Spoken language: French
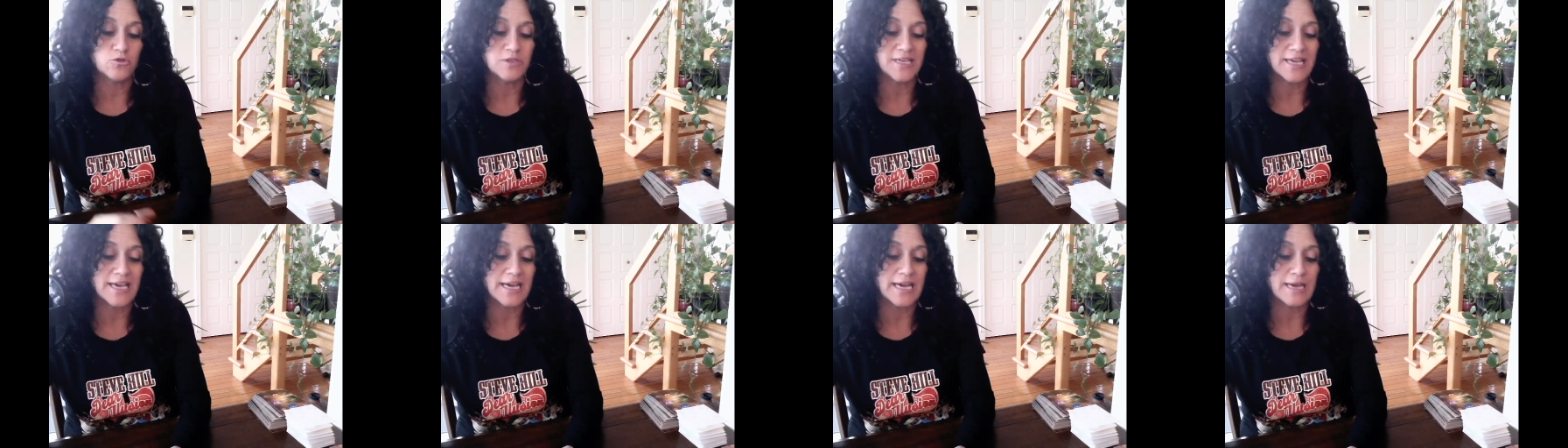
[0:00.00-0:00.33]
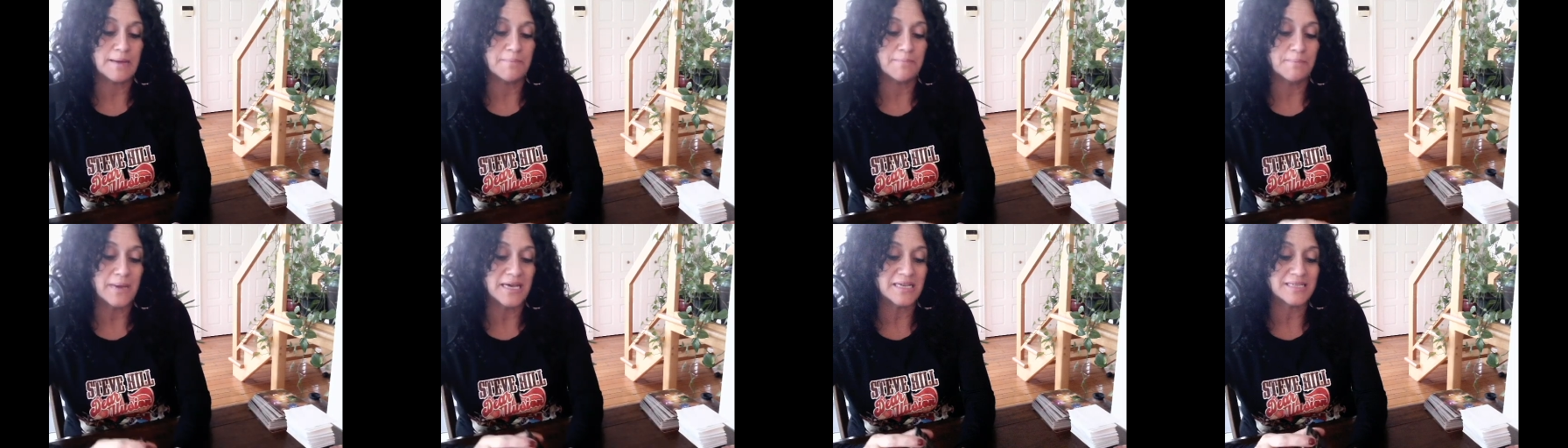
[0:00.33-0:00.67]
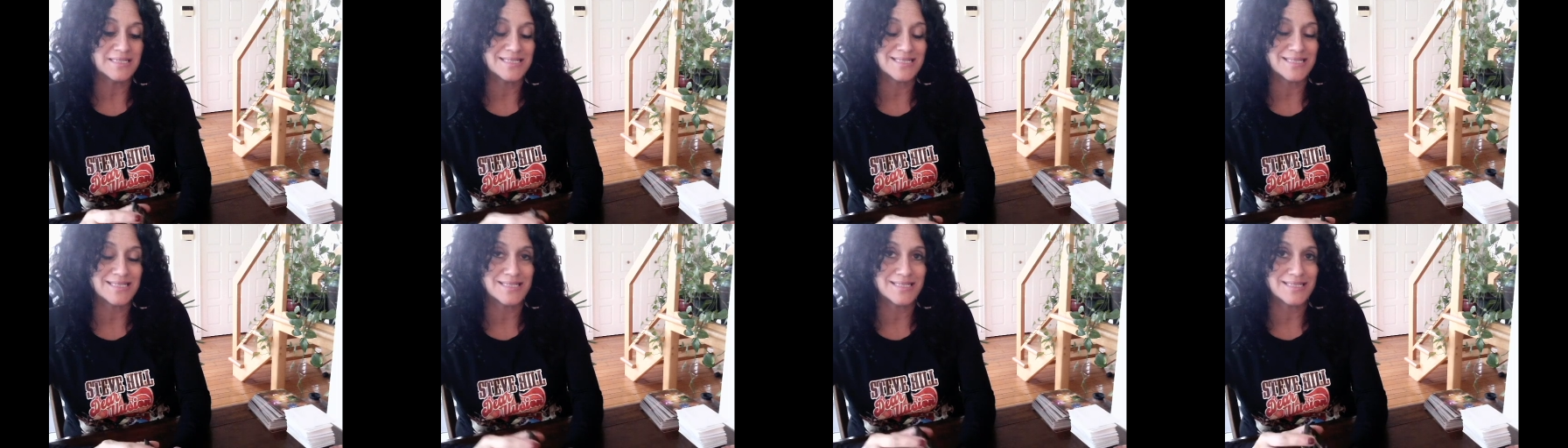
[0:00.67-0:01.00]

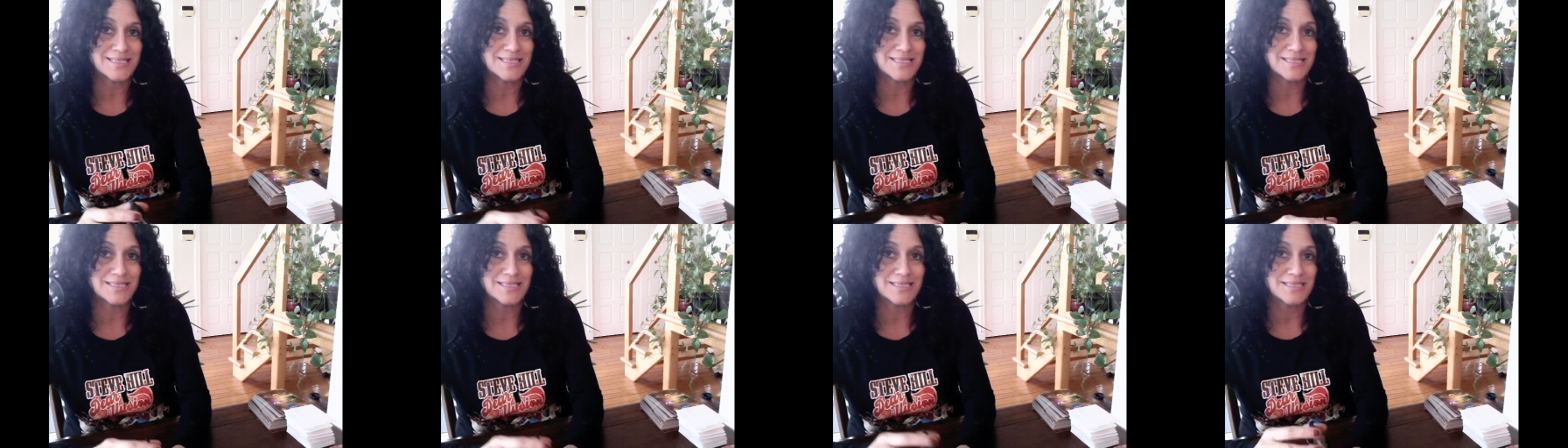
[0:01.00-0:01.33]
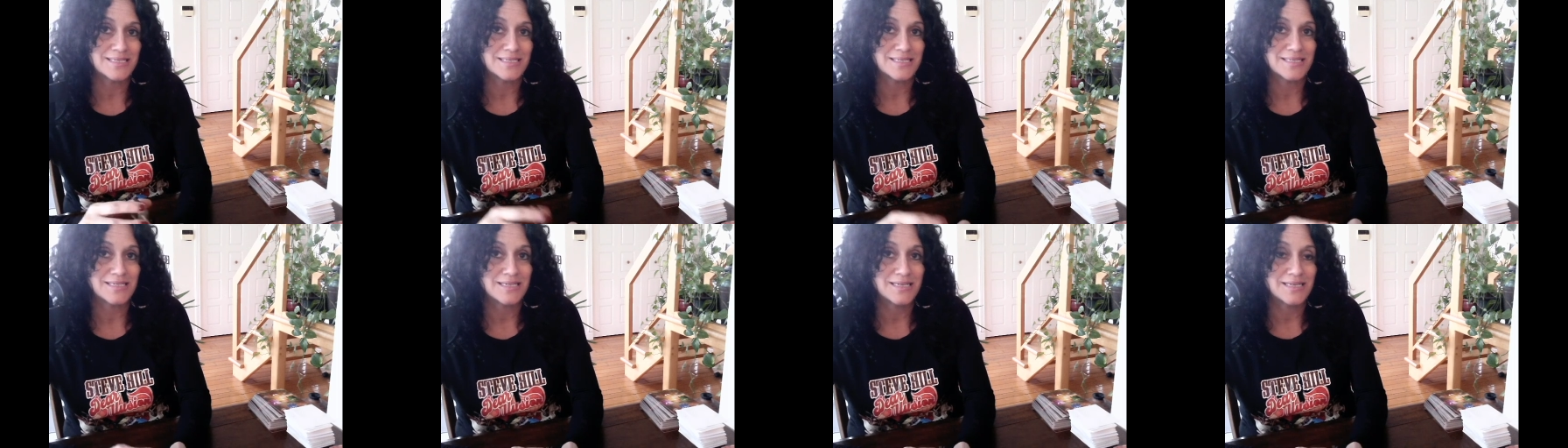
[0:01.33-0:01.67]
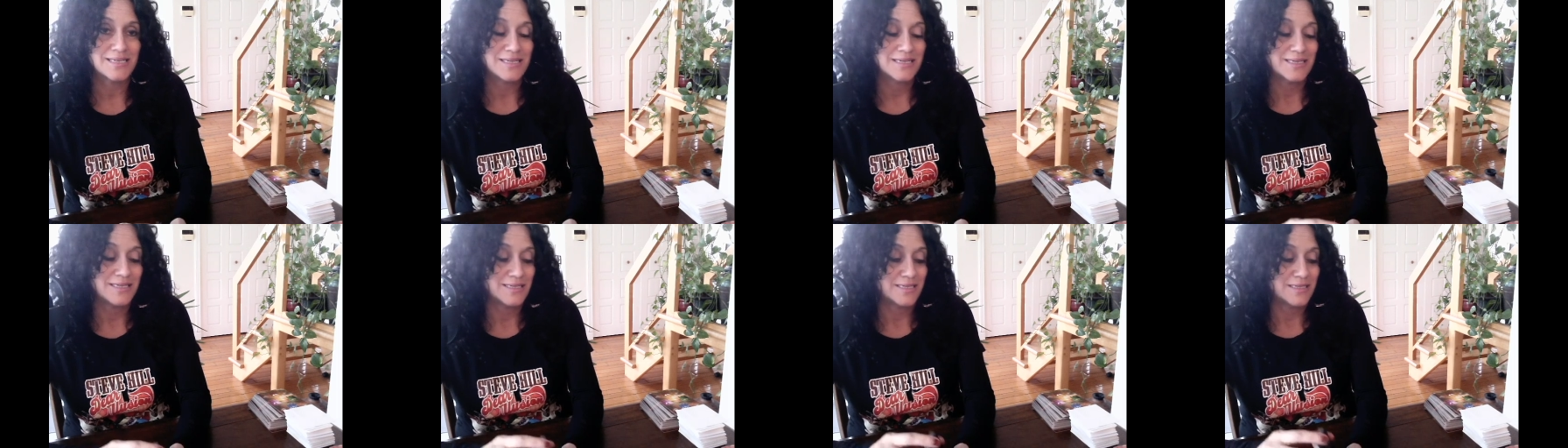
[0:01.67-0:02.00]
carapace.
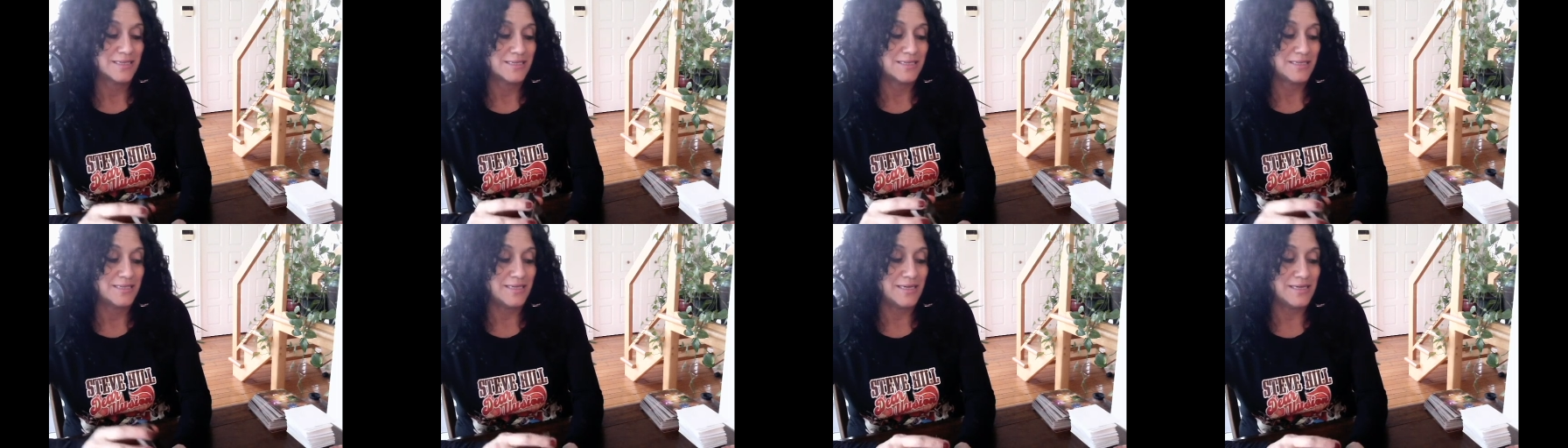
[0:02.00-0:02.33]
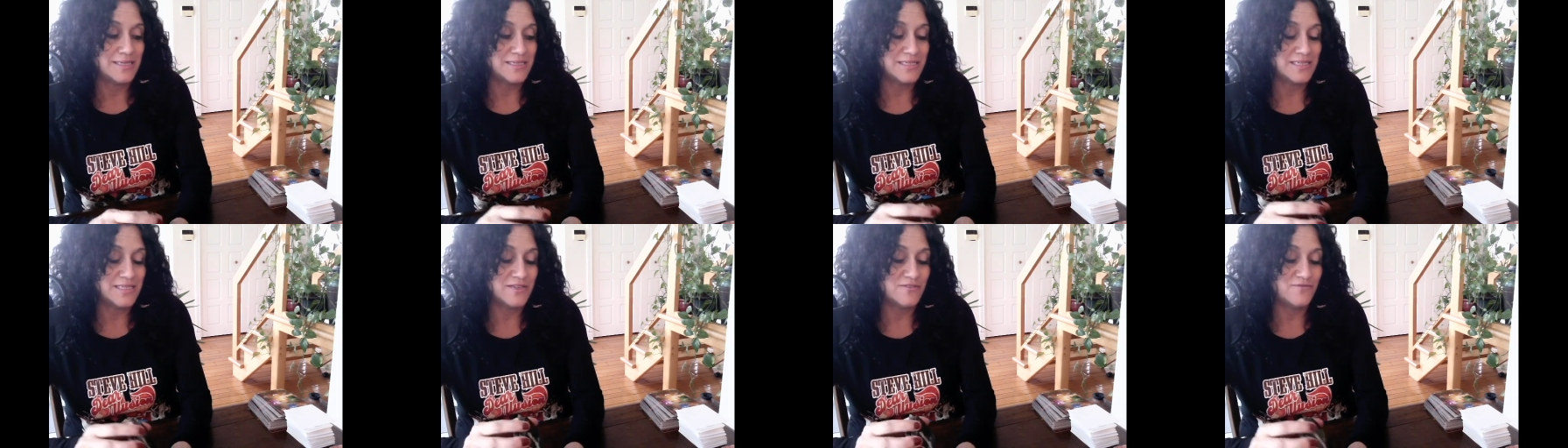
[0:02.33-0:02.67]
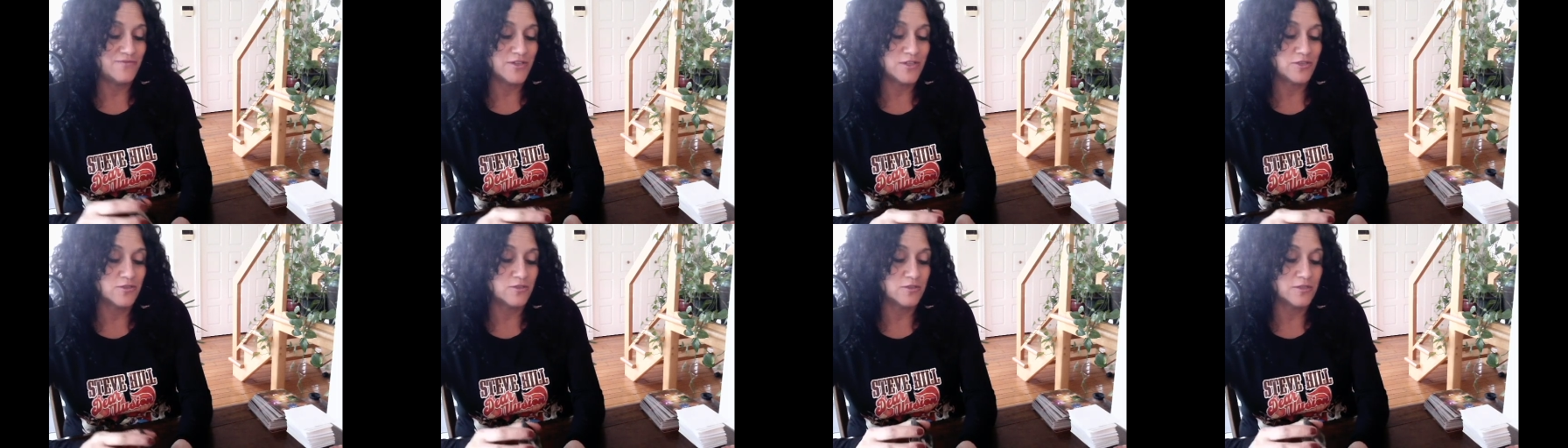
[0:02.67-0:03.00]
Elle s'est
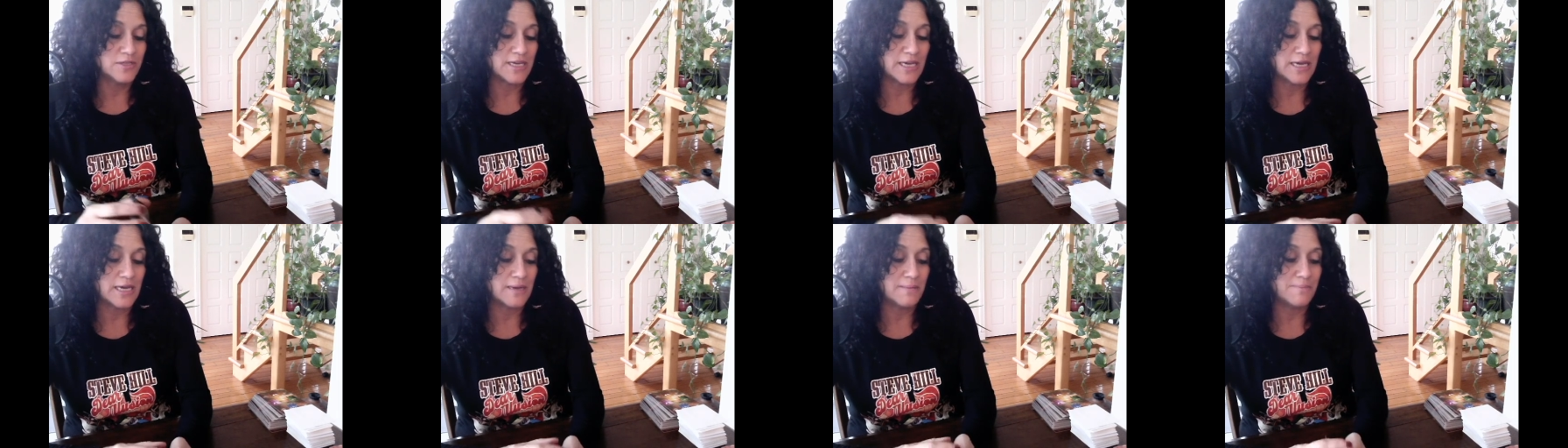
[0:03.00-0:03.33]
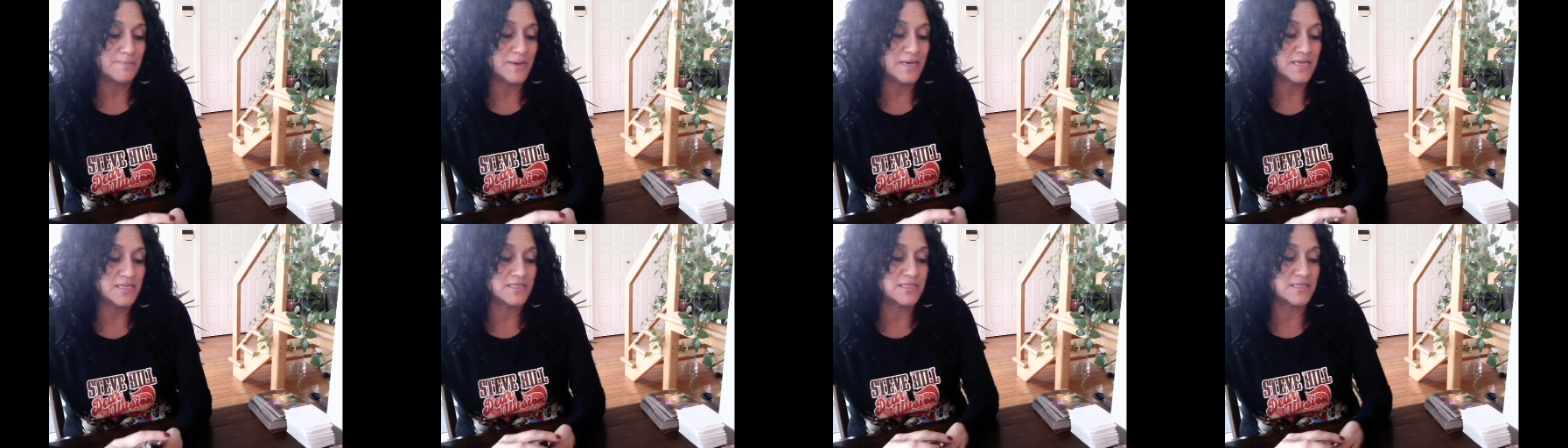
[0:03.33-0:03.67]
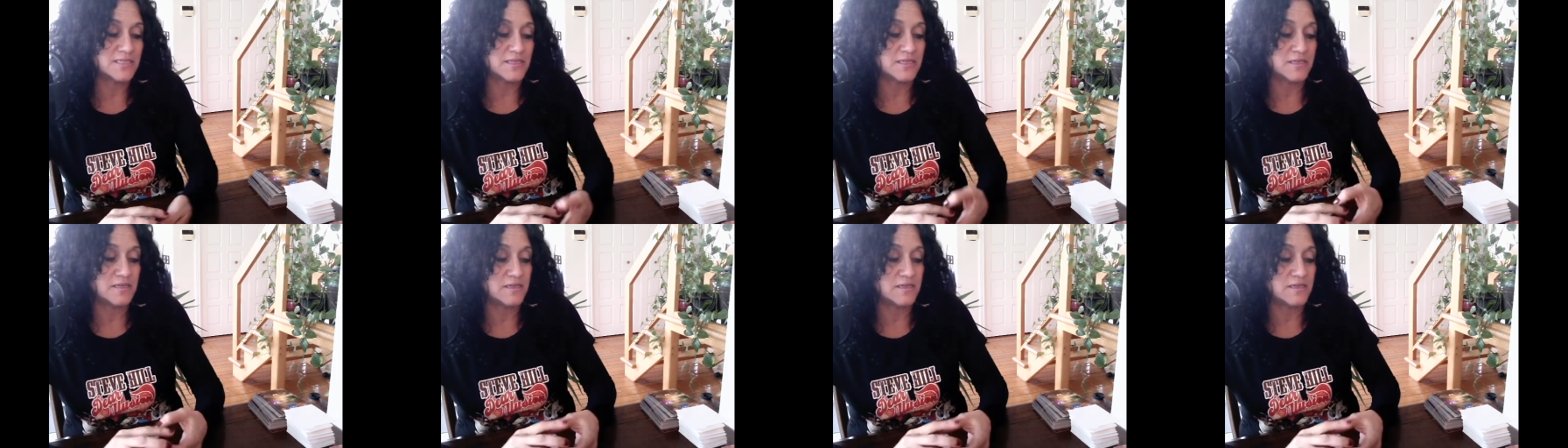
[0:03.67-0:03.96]
faite une carapace.